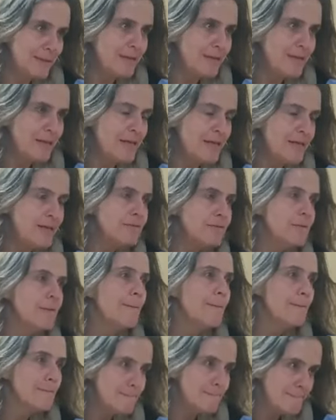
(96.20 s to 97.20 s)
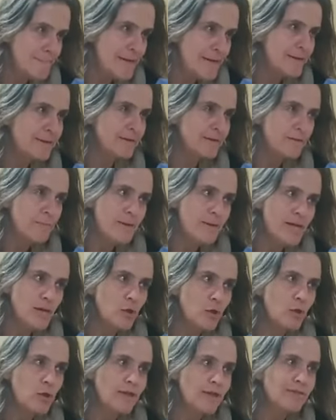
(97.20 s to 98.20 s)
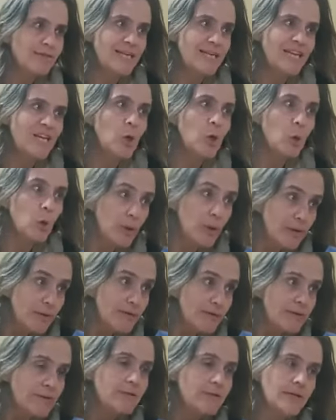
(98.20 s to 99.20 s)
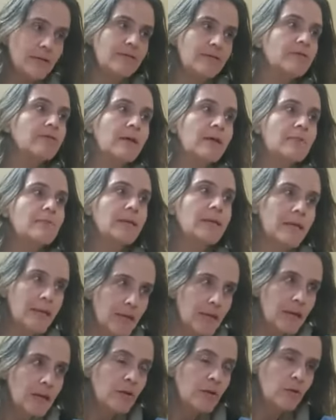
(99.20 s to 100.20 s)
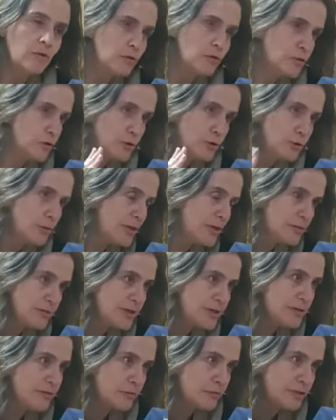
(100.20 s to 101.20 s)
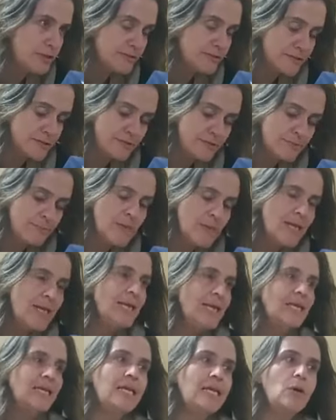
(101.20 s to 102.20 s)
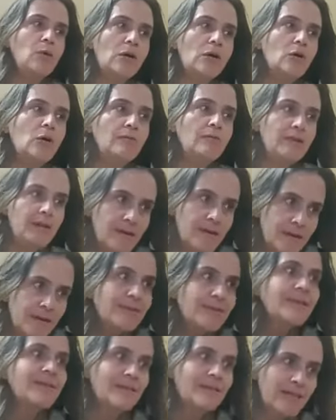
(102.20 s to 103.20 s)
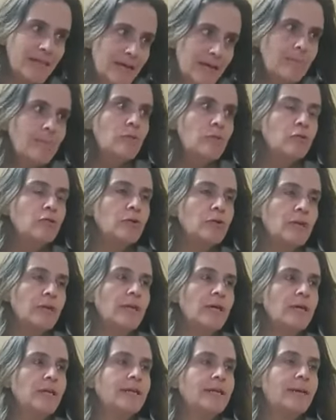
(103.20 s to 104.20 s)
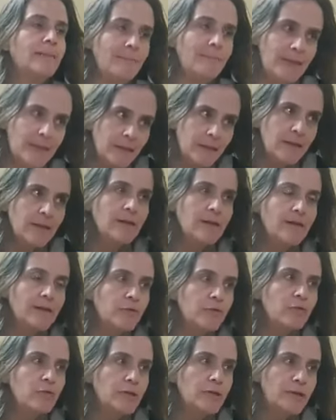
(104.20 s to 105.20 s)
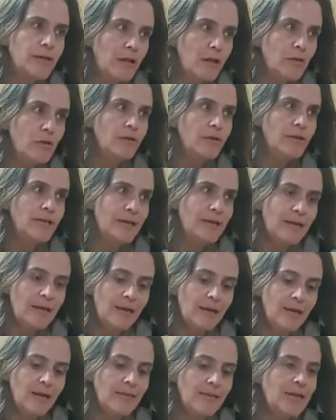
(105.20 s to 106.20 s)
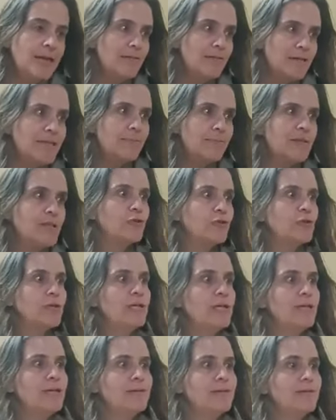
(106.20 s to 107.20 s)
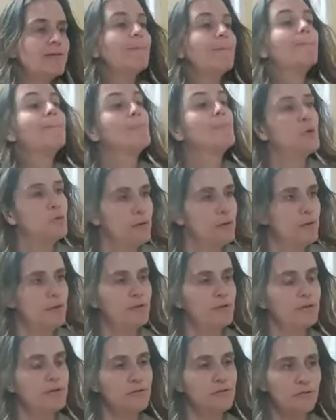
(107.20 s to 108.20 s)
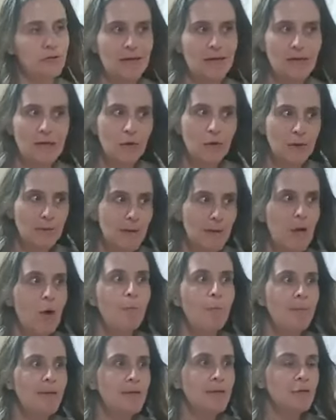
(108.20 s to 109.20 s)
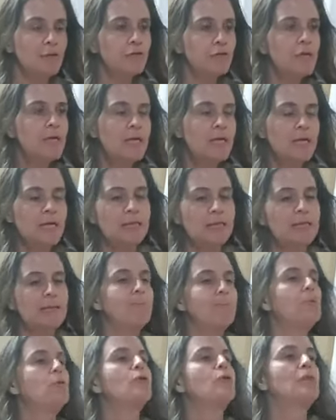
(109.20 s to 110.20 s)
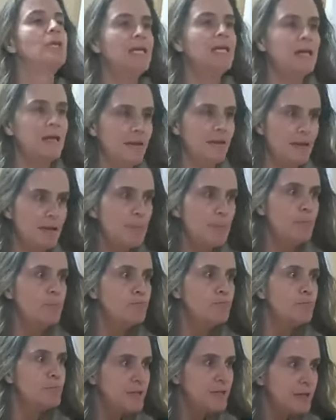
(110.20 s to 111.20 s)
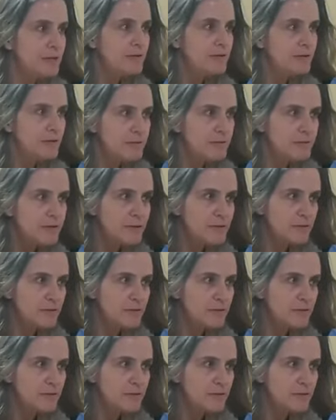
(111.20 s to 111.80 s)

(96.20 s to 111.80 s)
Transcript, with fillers: tres días, martes, miércoles y jueves en San Miguel con todas nuestras fuerzas. Y luego el viernes tendríamos eh, también el resultado de la, del levantamiento de índice post postintervencional, y lo que más o menos te podría dar un índice de